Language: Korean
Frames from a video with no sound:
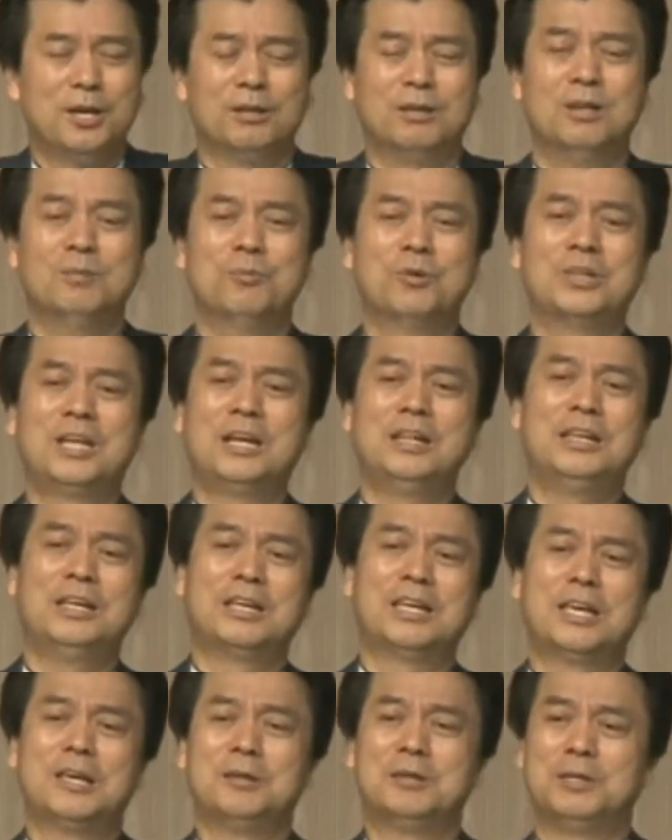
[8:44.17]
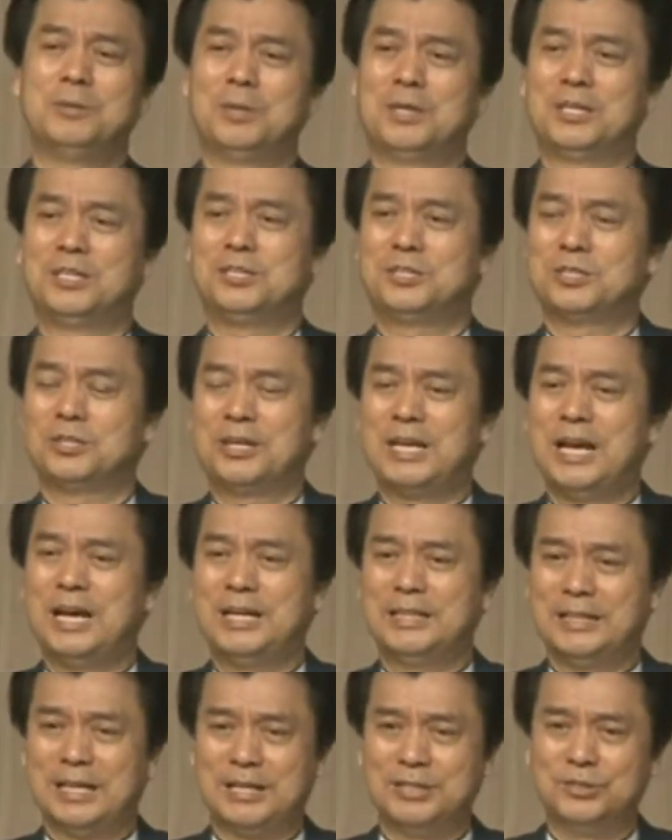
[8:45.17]
리모델링이 있어야
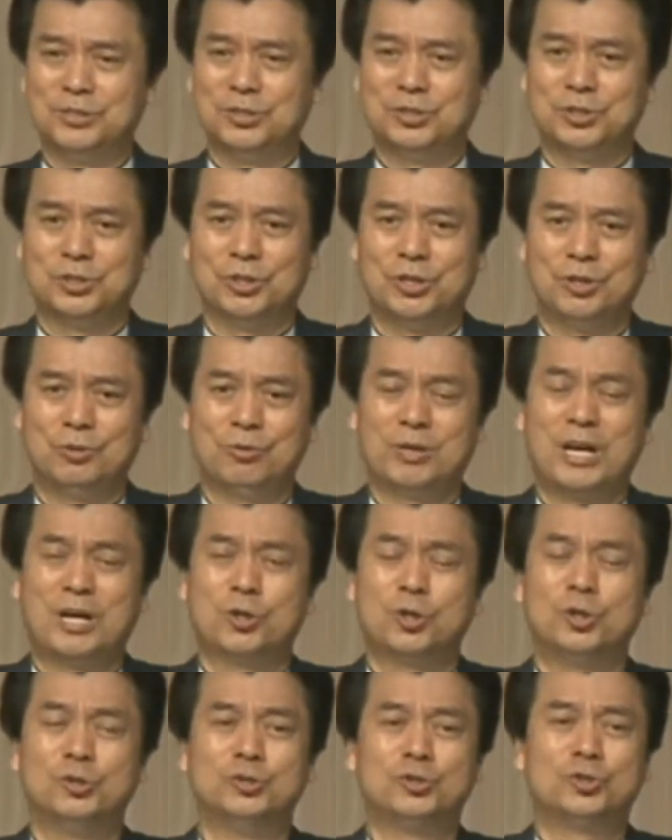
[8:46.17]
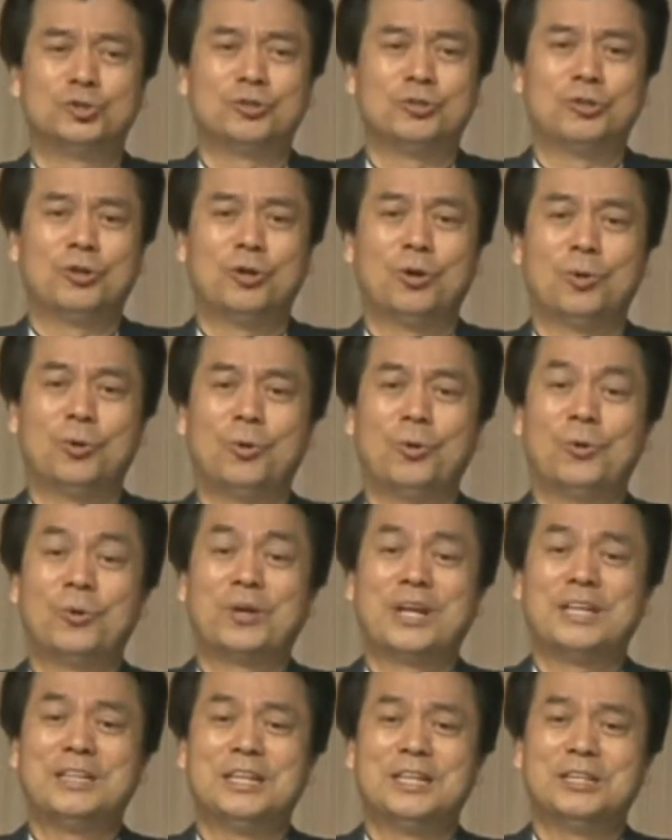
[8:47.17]
하다는 거죠. 우리가 건축을
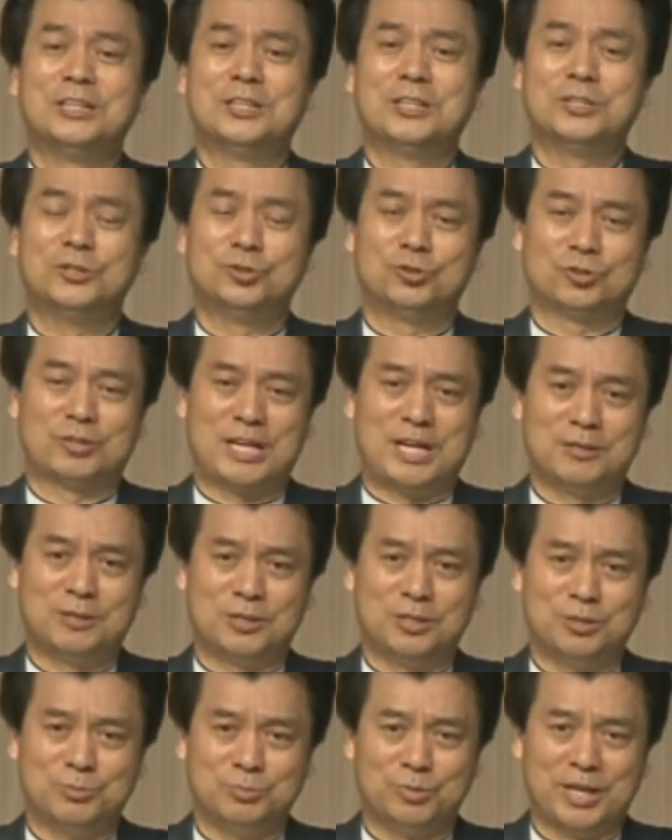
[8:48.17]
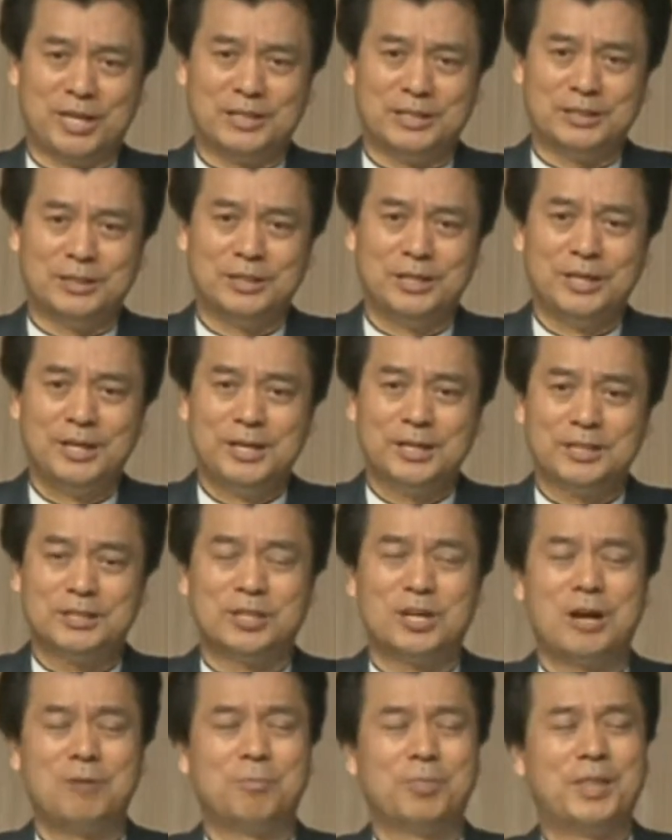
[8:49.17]
오래된 건축한 건물에는
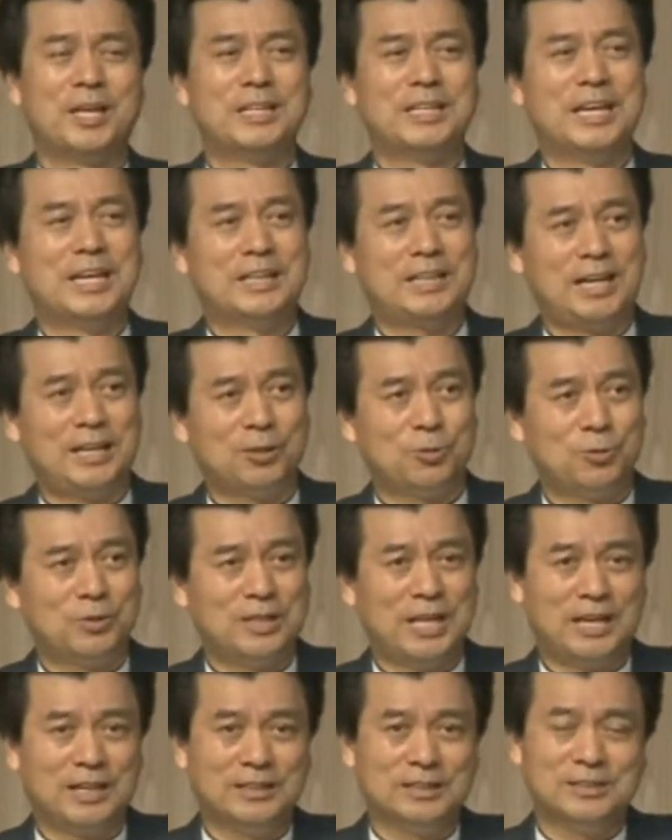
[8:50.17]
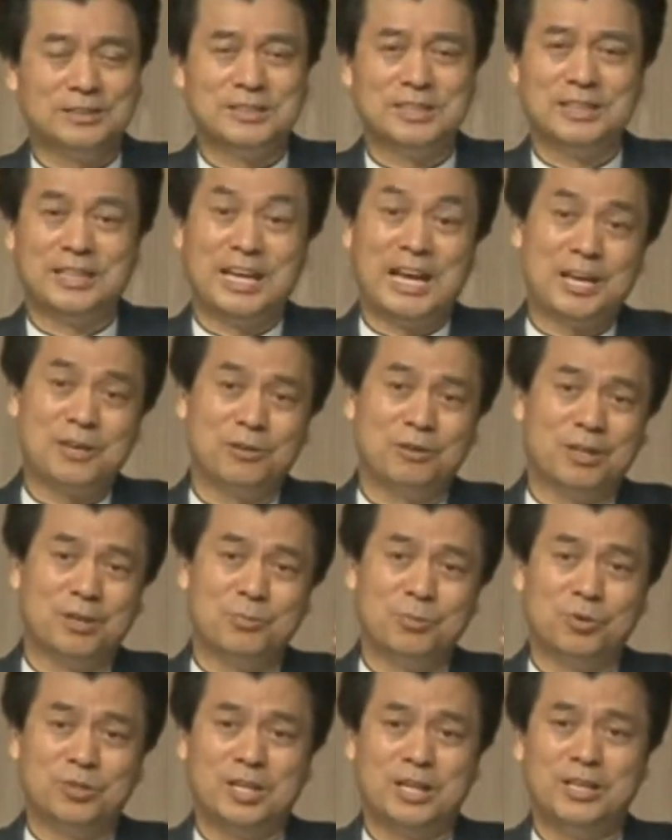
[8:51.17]
그 가운데에 달고 다른 것에 대하여
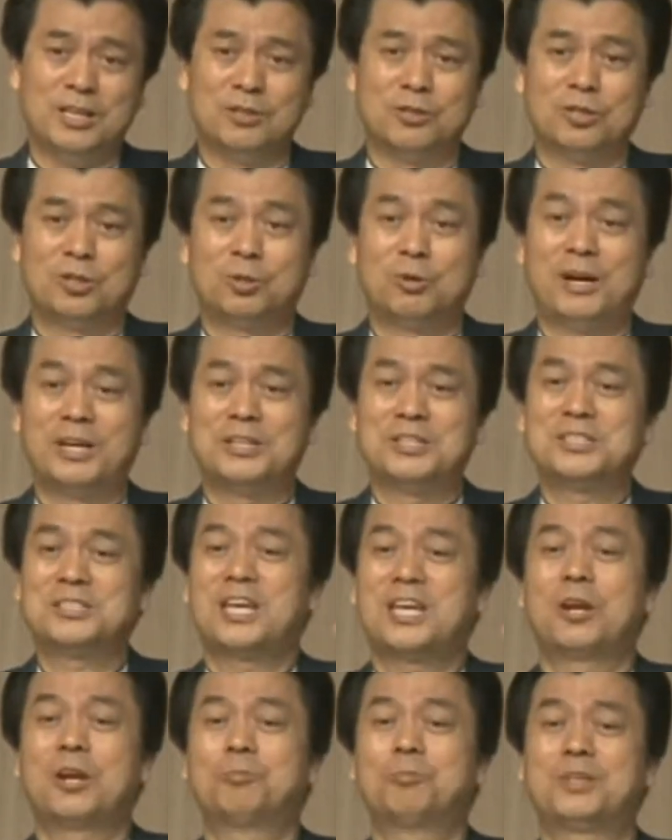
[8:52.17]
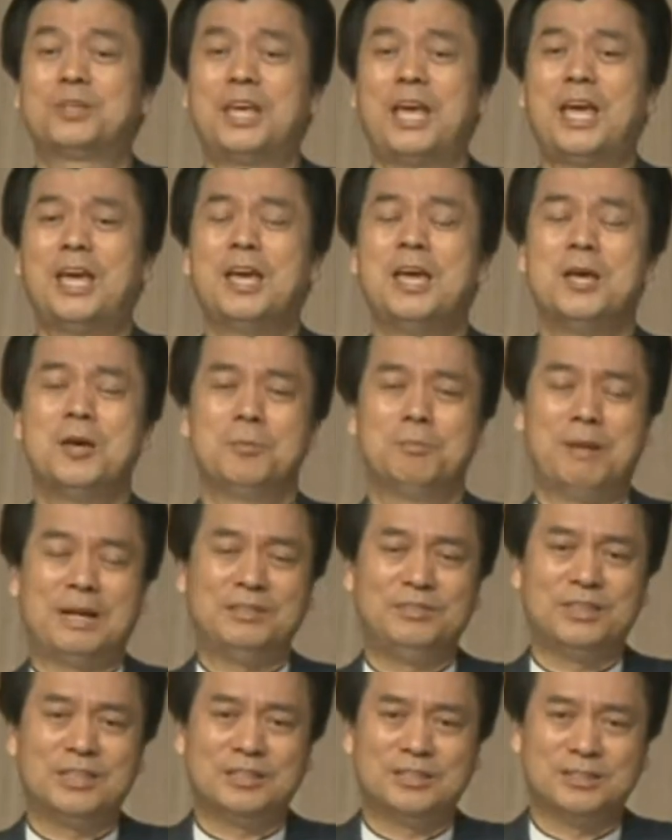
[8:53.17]
리모델링을 통하여 새롭게
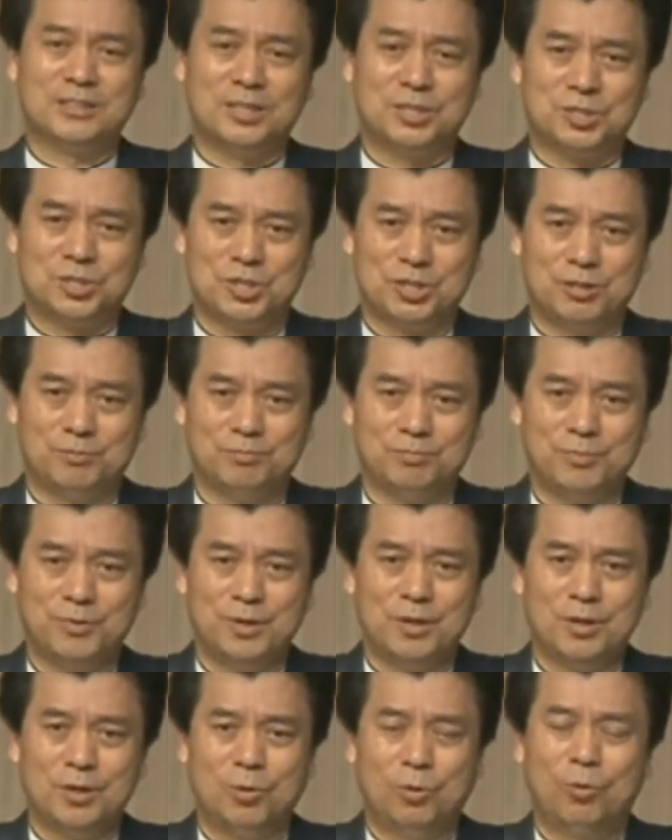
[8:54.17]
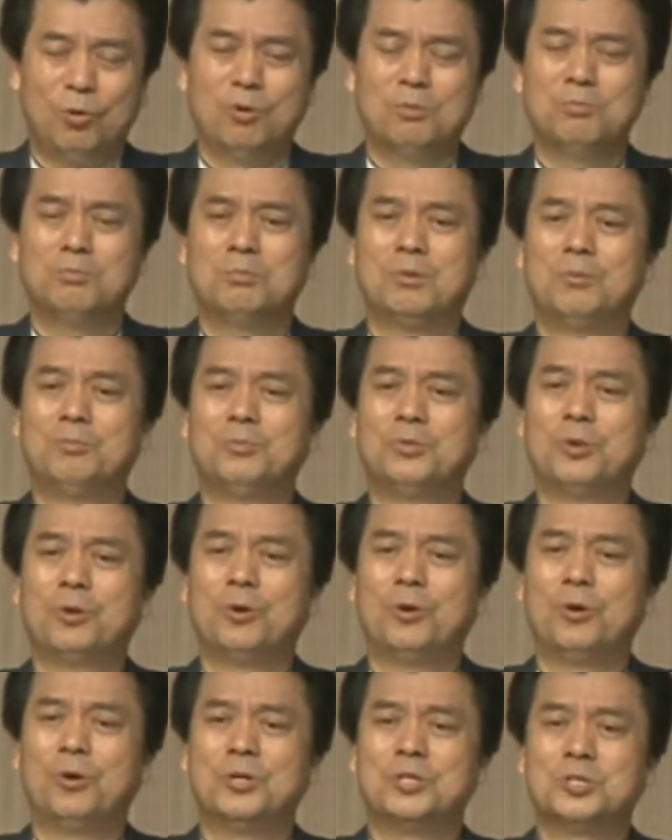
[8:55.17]
만드는 것처럼 온
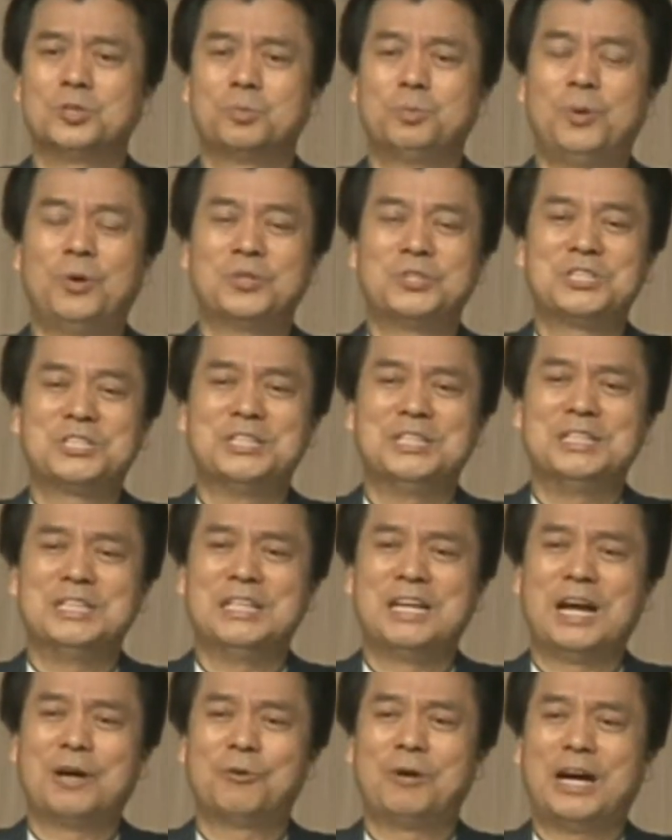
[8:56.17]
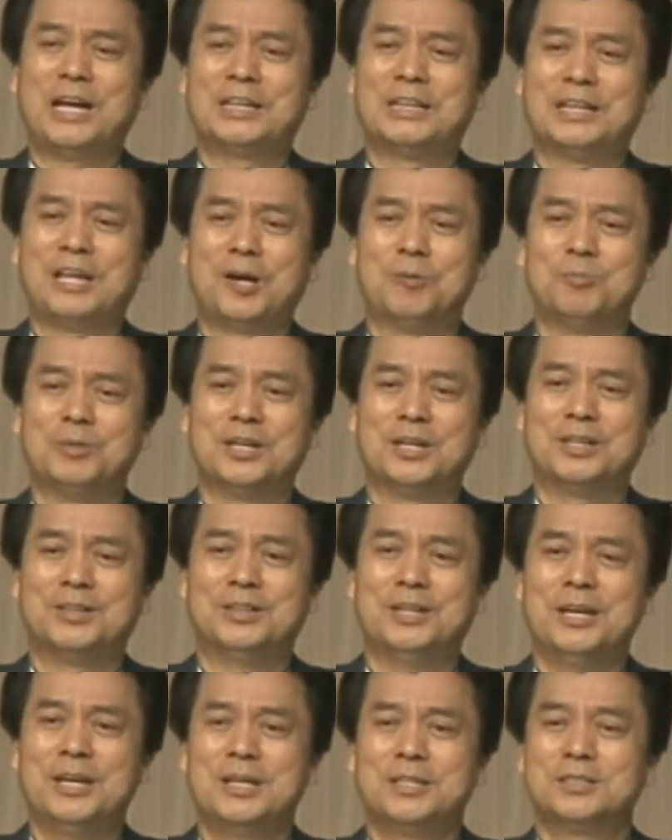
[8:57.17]
몸도 스포츠인이라고
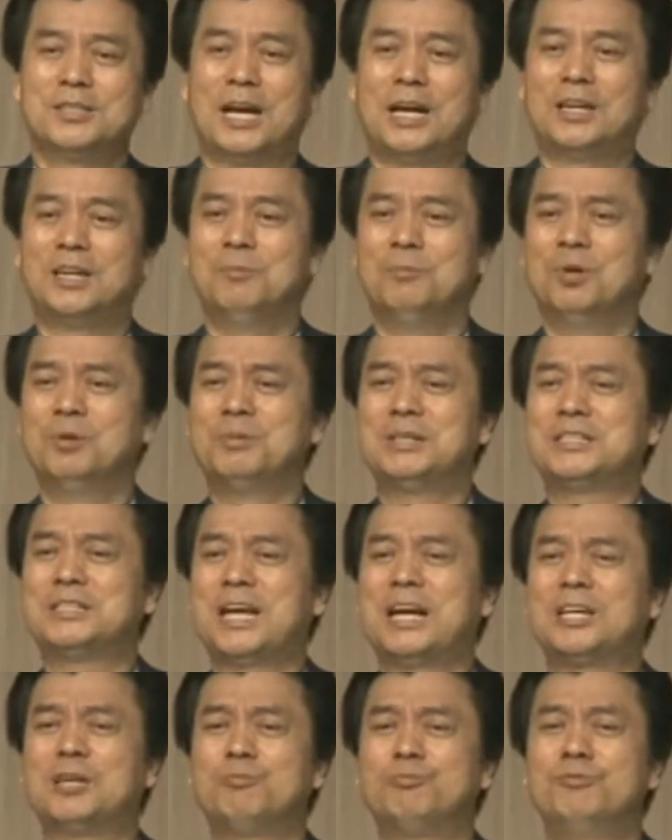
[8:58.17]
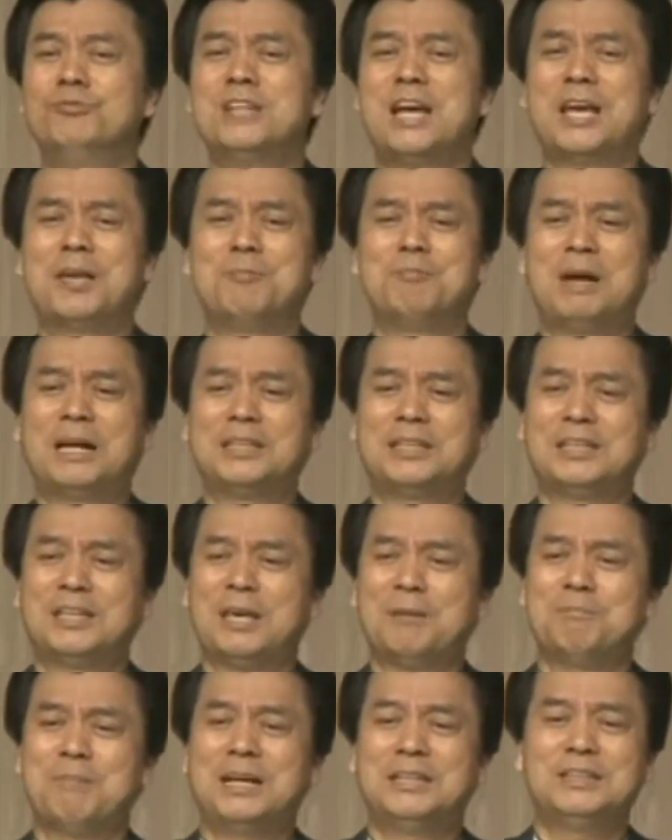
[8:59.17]
한다면 자기 몸을 자기 분야에
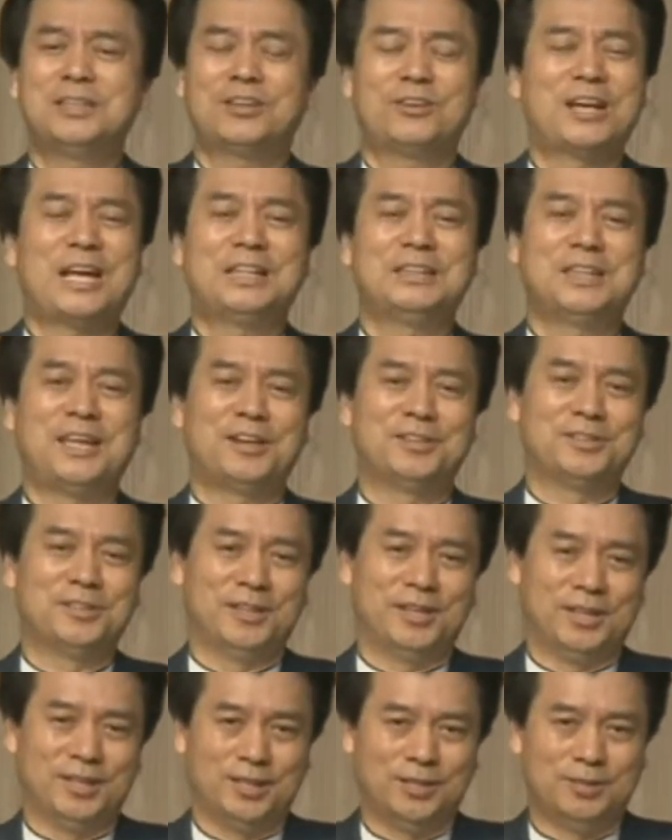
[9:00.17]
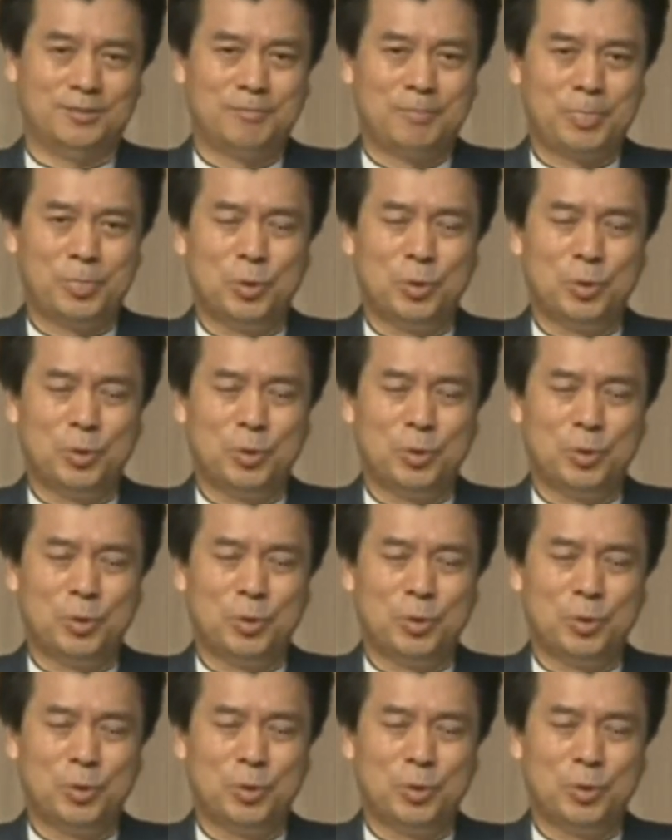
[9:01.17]
맞게 만들어 간다는 거예요.